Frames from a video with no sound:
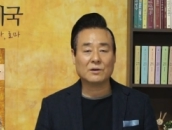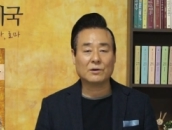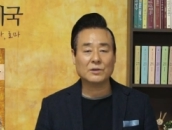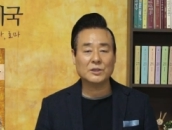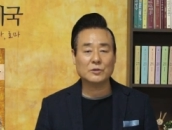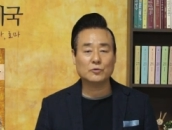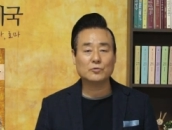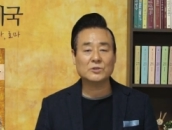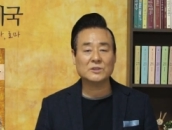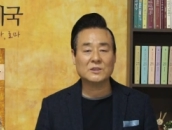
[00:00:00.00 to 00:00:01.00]
거의
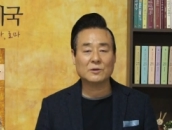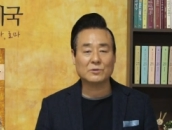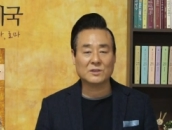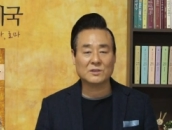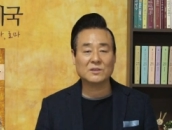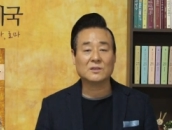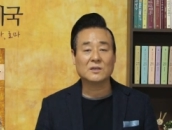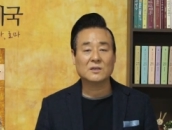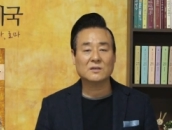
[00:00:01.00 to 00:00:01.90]
눈치채고 있던